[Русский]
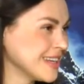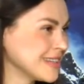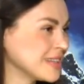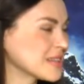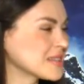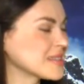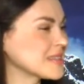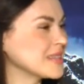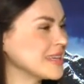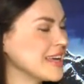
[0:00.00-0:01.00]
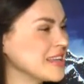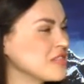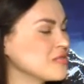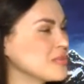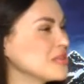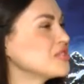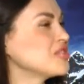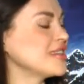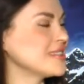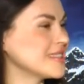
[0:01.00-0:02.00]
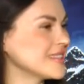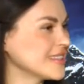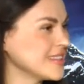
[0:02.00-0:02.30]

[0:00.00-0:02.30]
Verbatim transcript: наше состояние в момент счастья